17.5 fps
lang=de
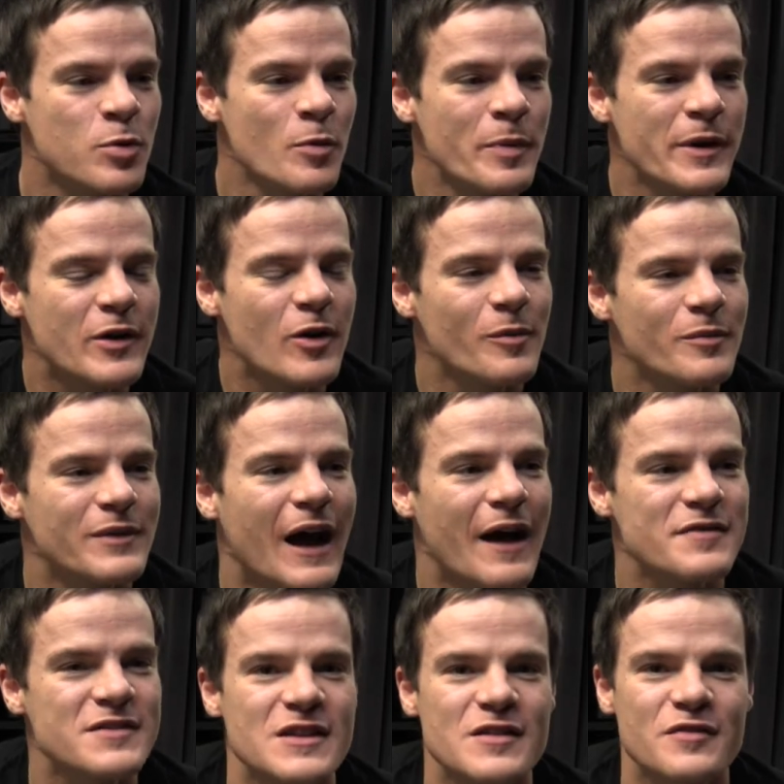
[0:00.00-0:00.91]
Publikum
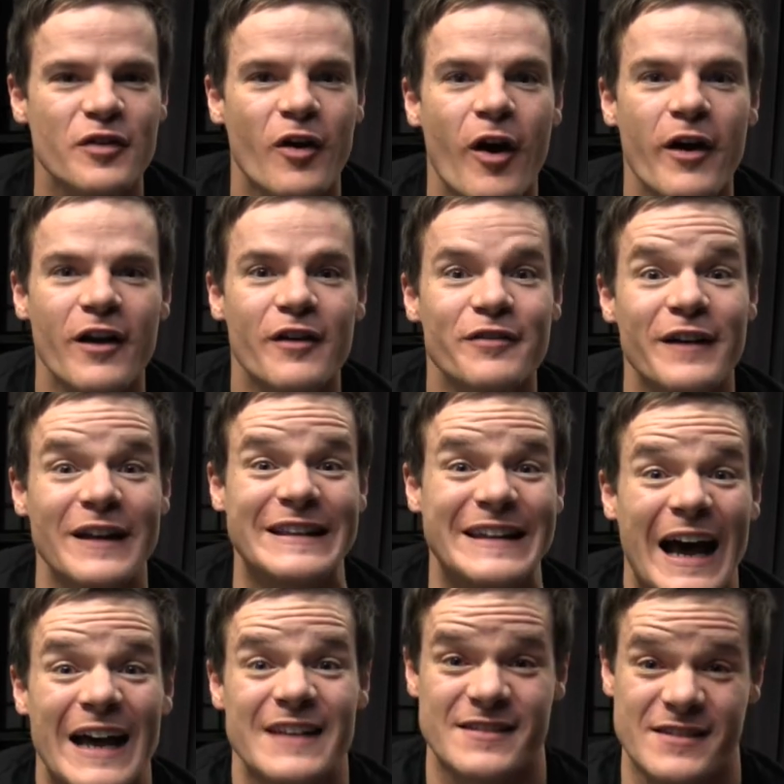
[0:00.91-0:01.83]
darf sich freuen auf
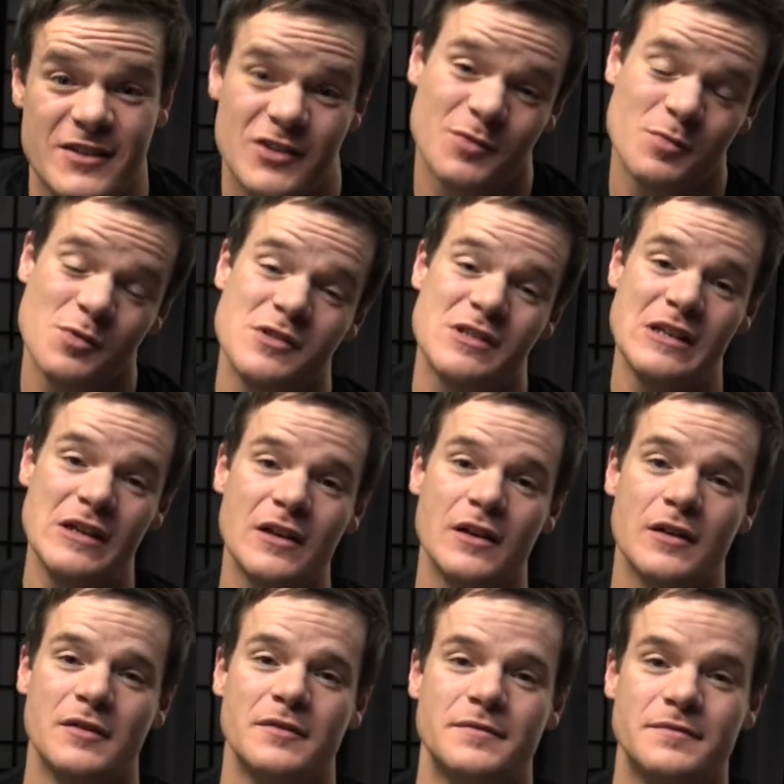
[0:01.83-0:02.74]
fantastische
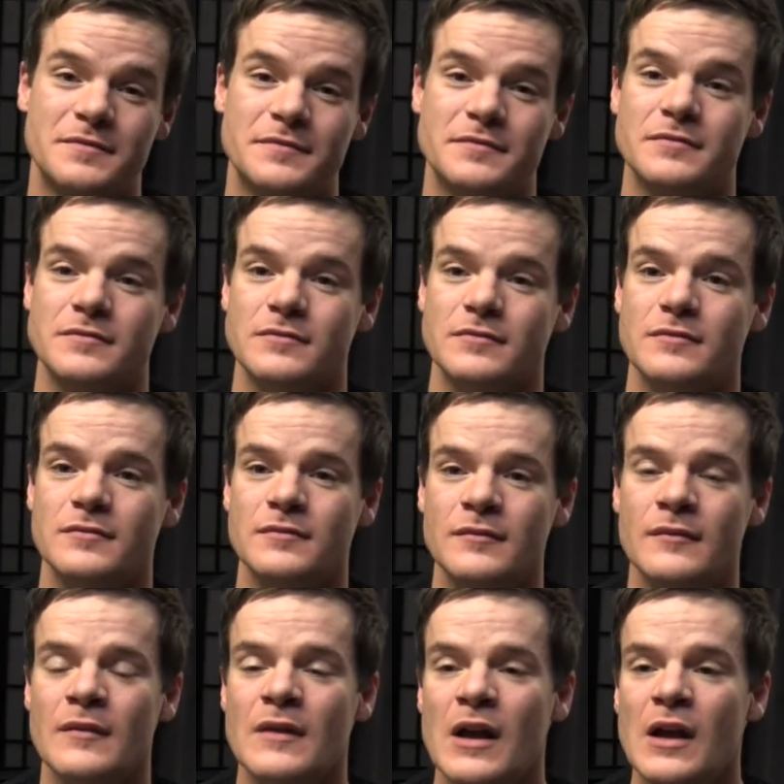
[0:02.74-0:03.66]
Musik,
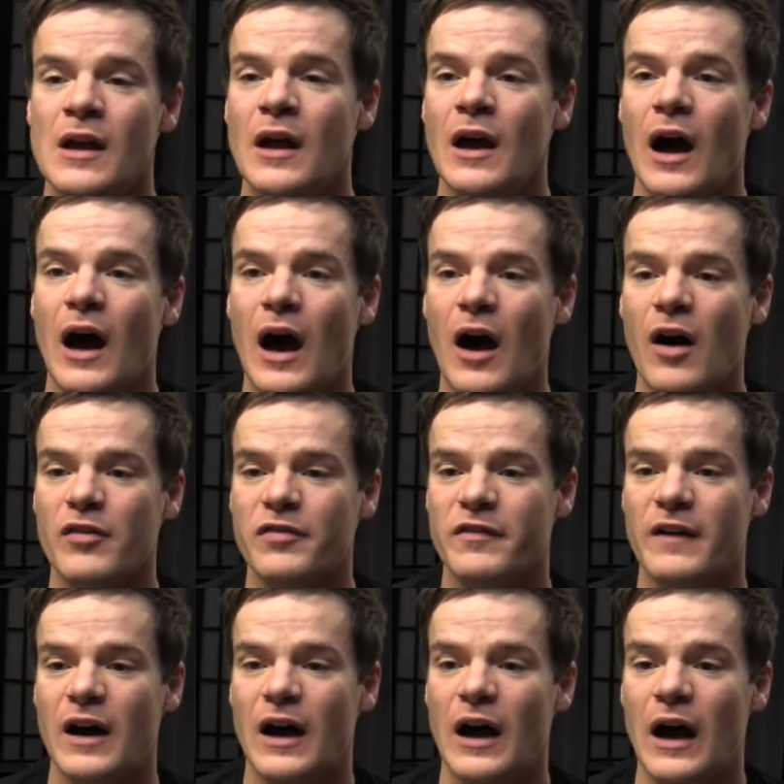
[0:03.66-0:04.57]

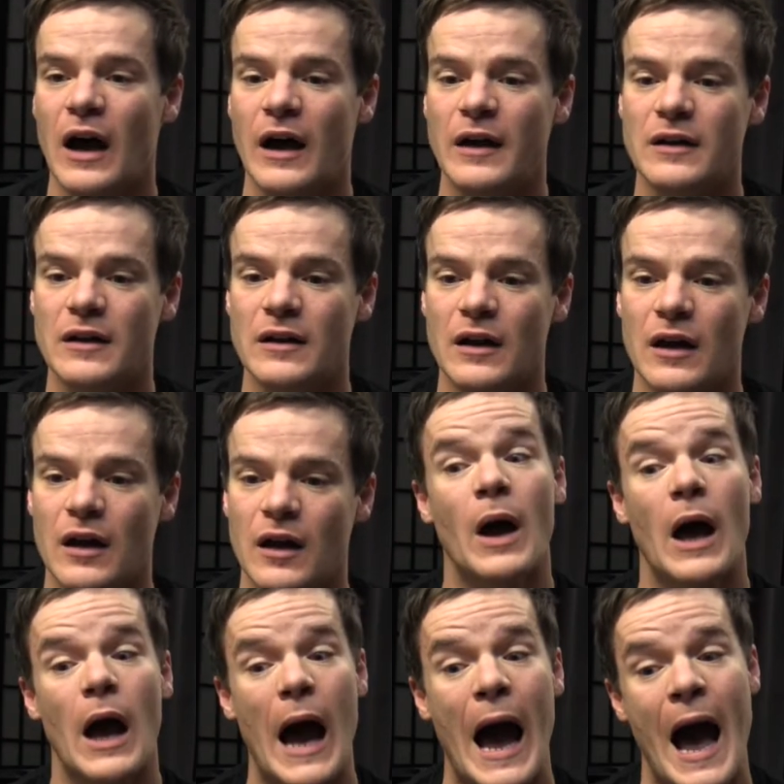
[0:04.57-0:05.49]
auf ein
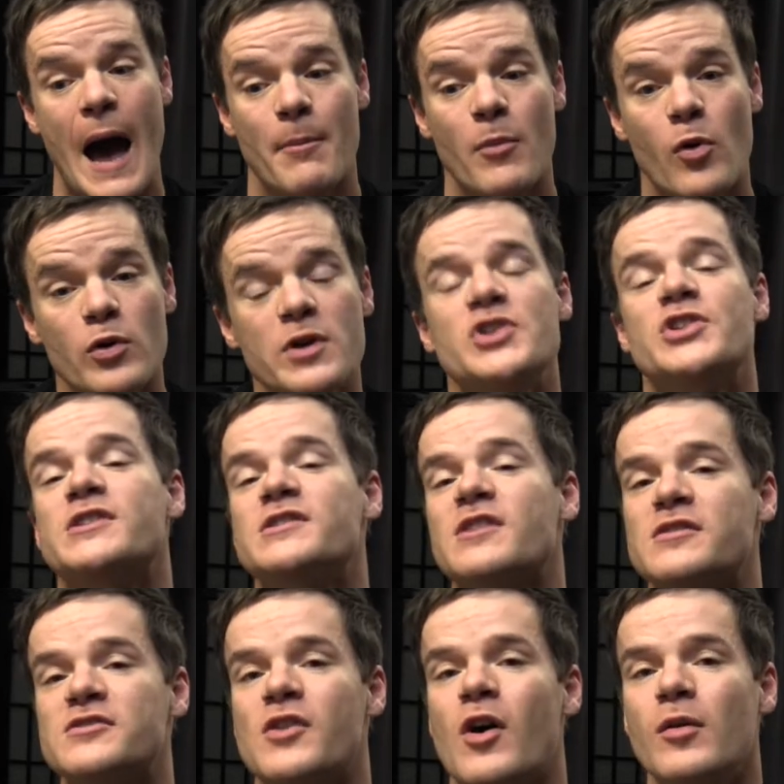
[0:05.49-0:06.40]
harmonisches
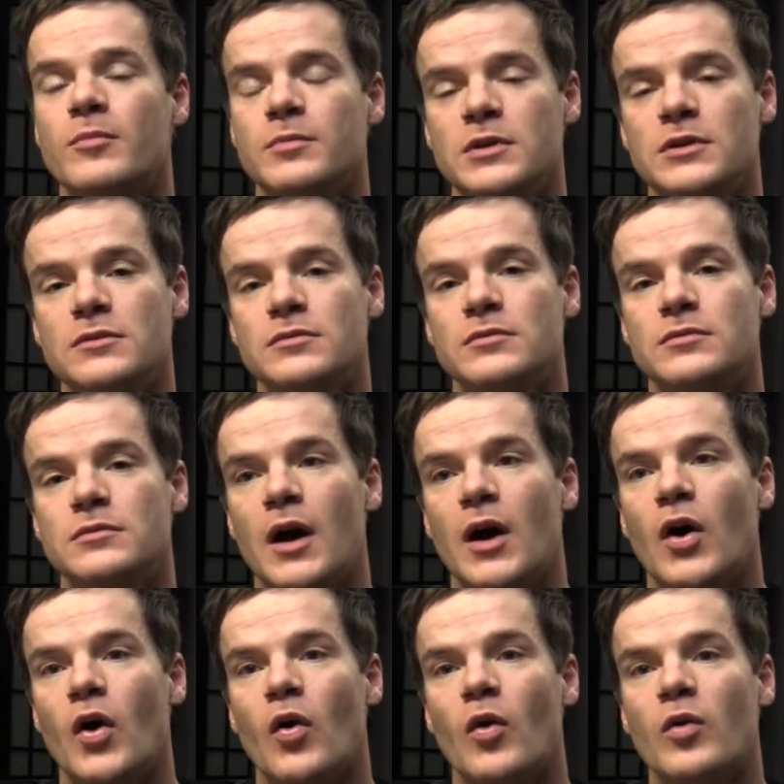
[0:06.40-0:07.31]
Ensemble
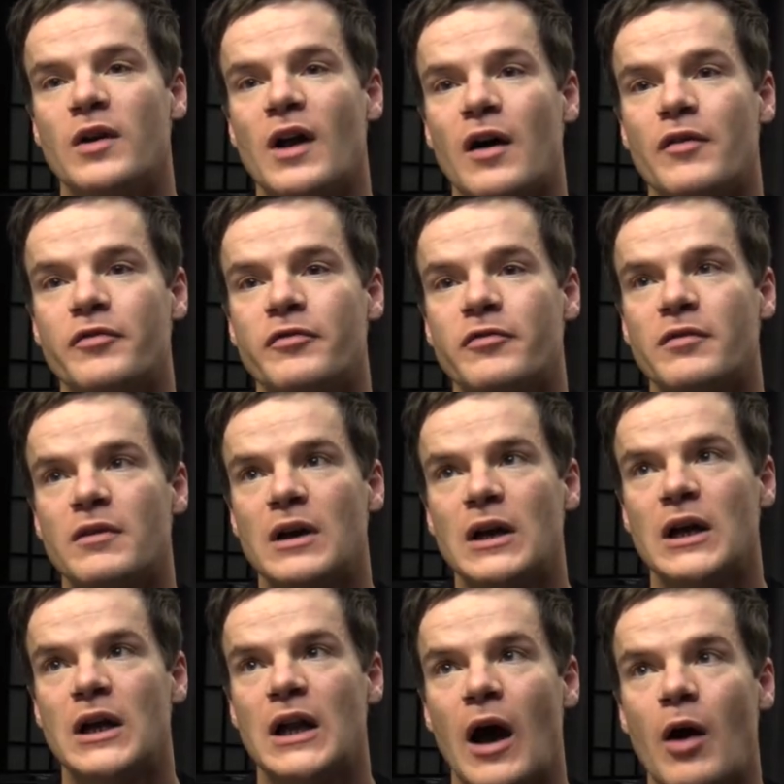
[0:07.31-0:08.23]
und auf,
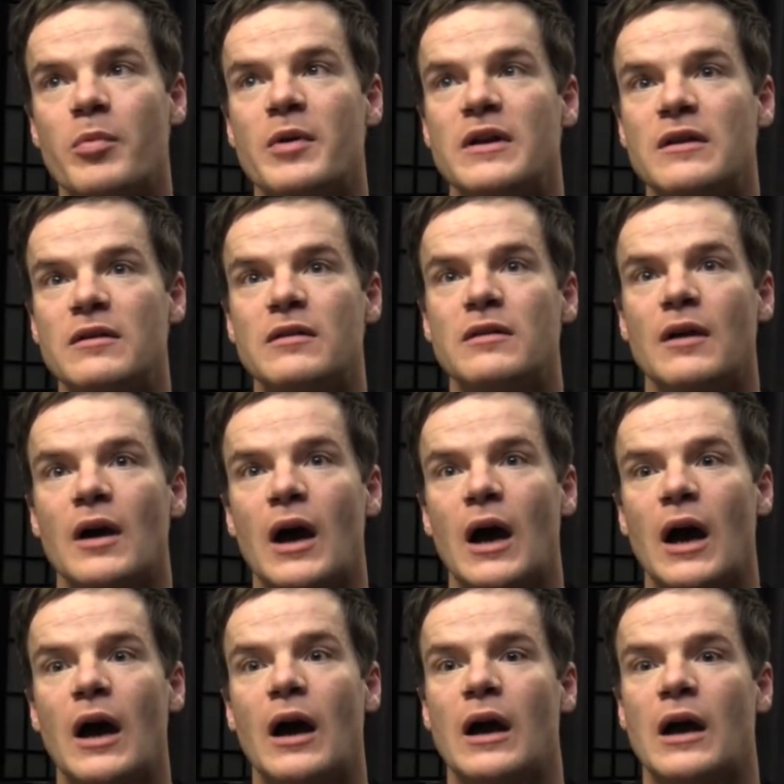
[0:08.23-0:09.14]
glaube ich,
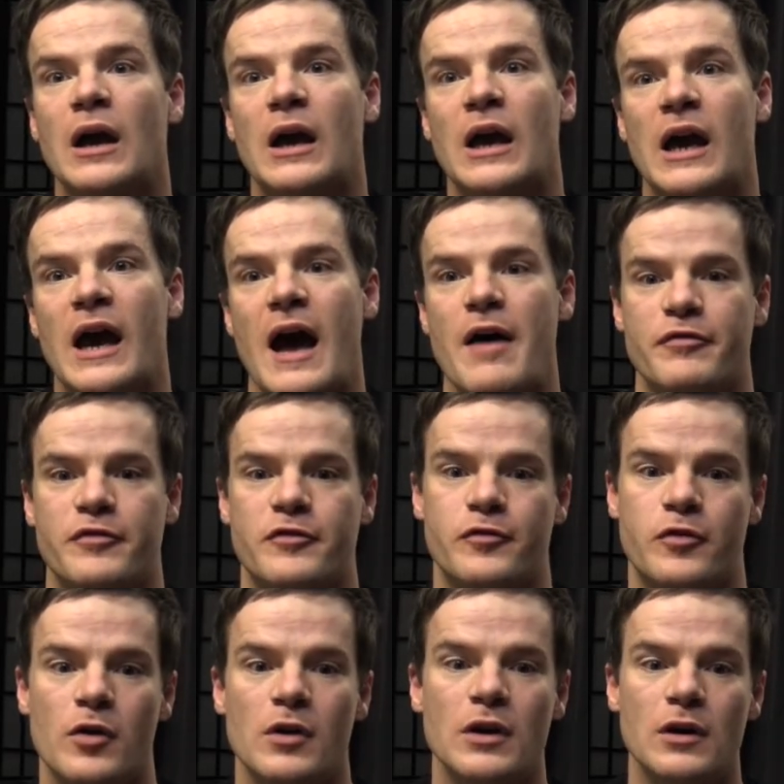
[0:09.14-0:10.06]

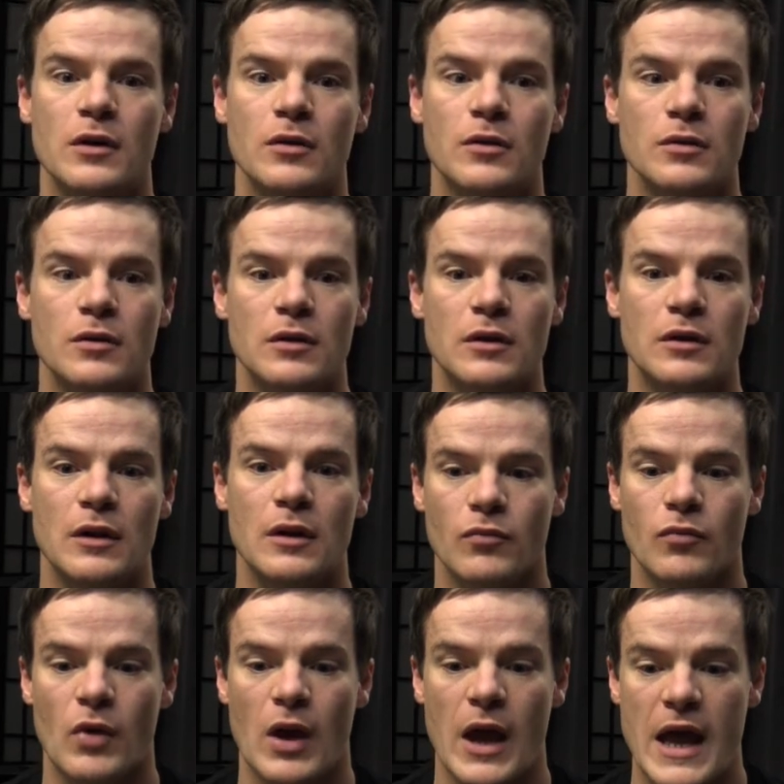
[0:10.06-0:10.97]
kraftvolle und
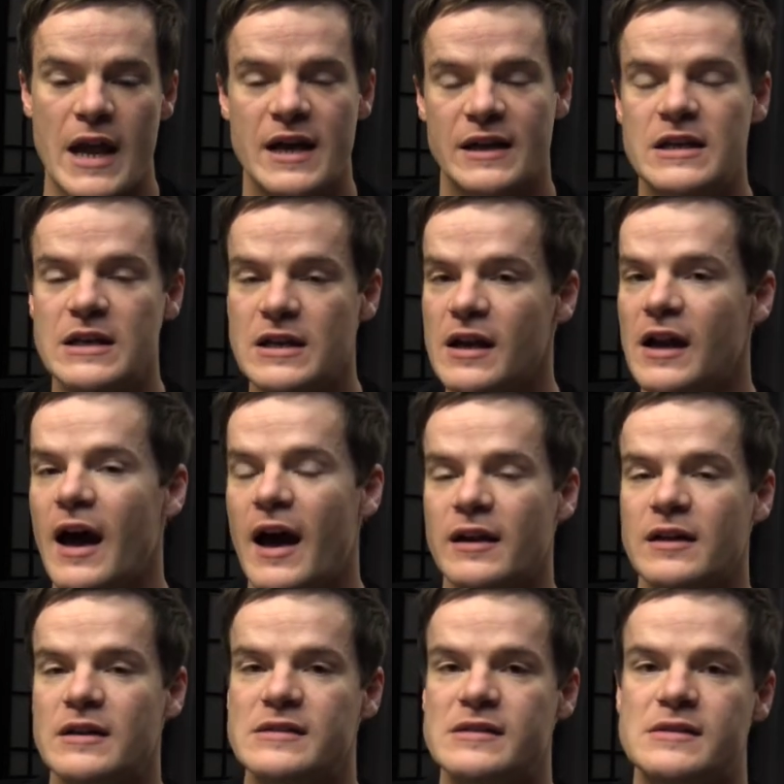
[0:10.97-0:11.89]

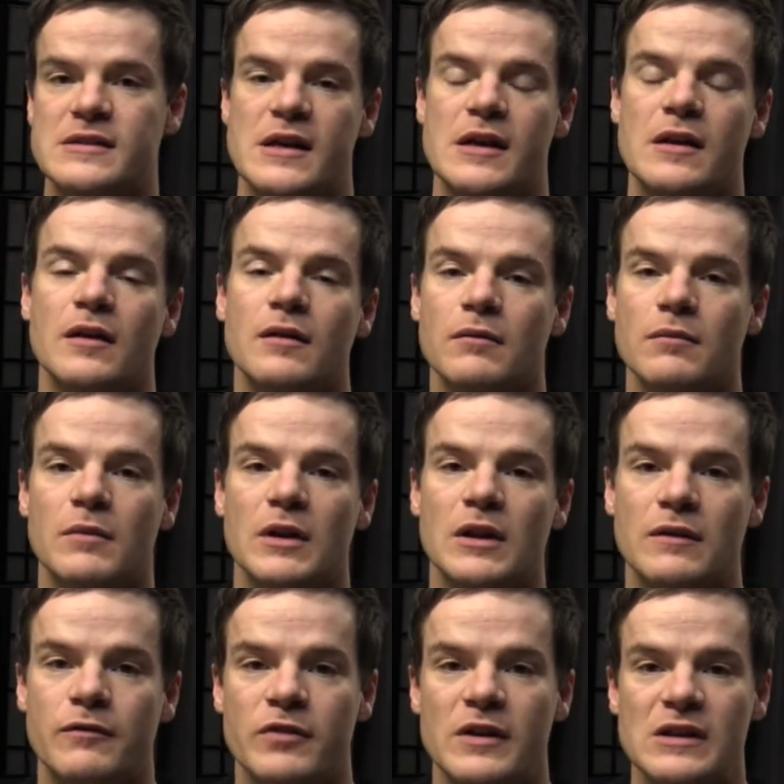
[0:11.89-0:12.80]
energiegeladene Szenen
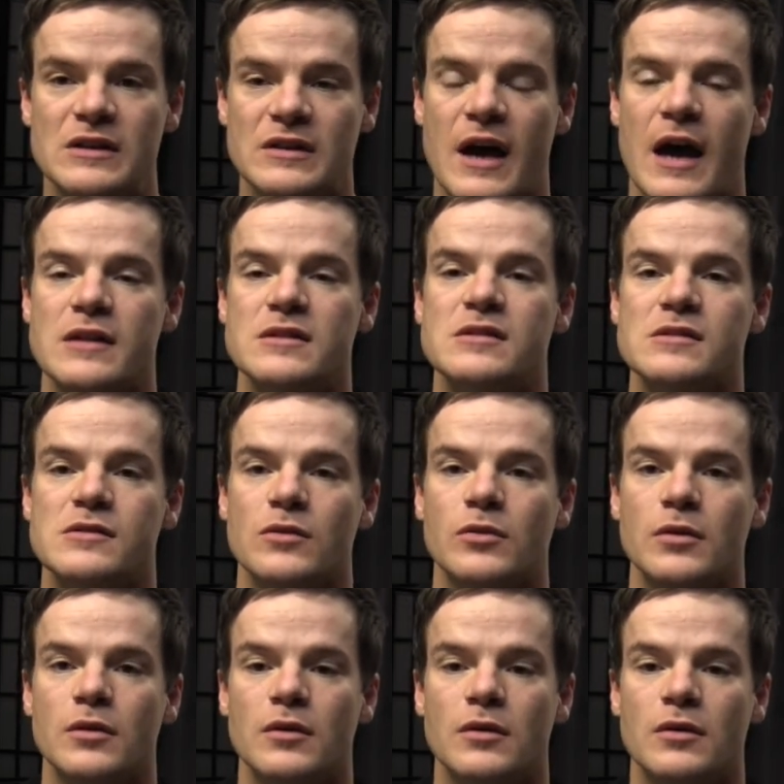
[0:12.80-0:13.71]
mit viel Tanz
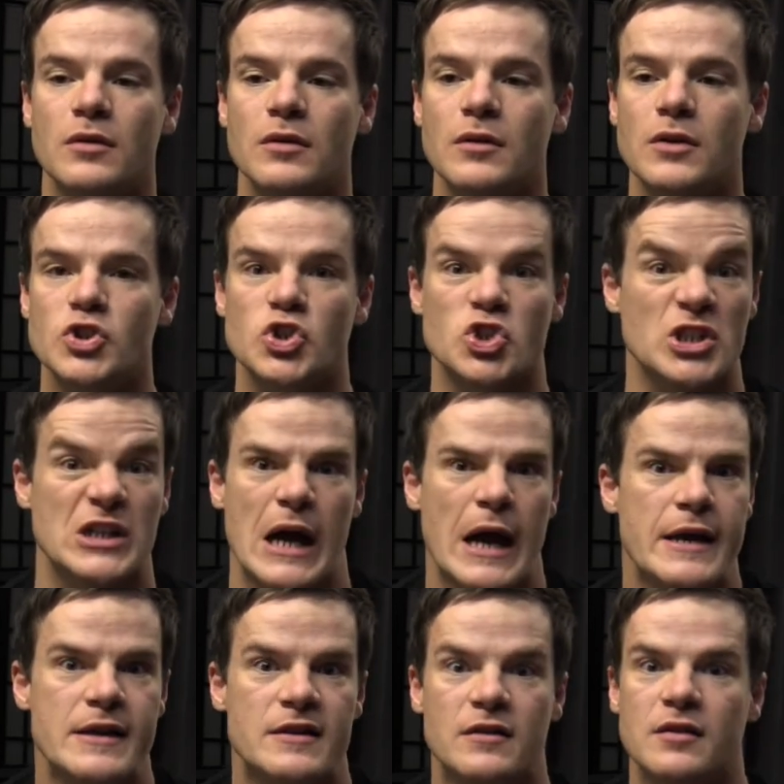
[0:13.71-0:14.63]
und
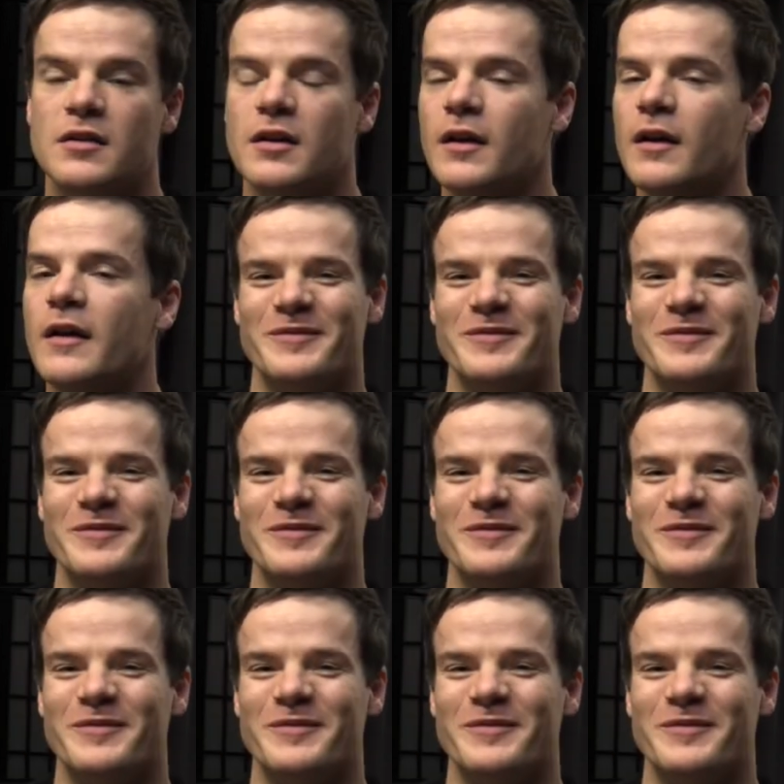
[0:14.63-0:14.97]
Streit